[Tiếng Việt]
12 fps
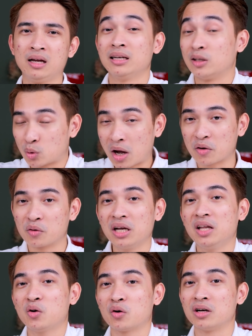điện thoại có
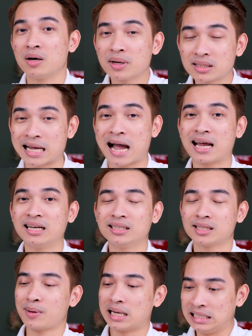khi còn đỡ mất giá đấy
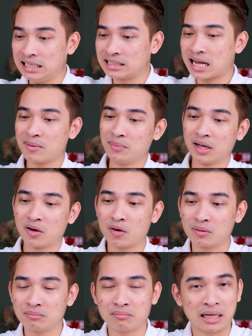các bạn nhìn sang mấy
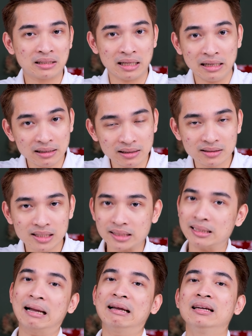con máy tính sách
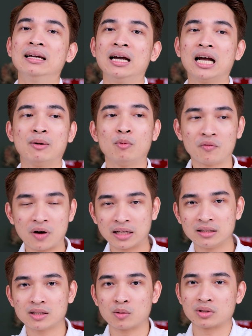tay hay là một vài
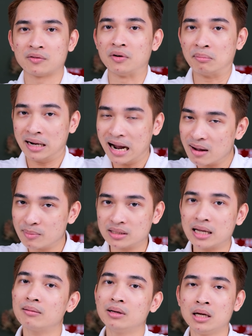những dòng sản phẩm khác mà
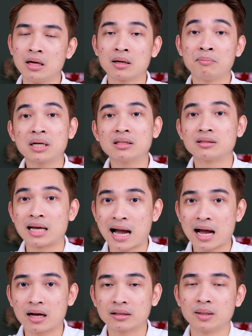xem mất
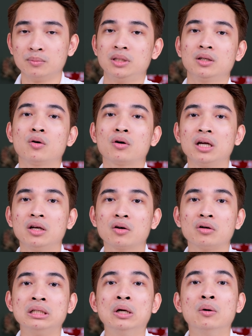giá thậm chí có khi nó
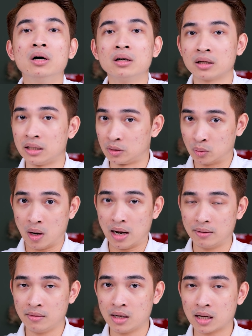còn nhiều hơn cả điện thoại
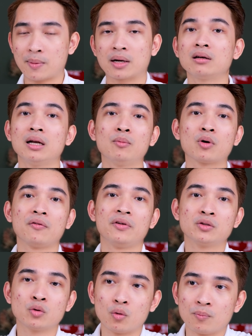các bạn cứ lấy một cái ví dụ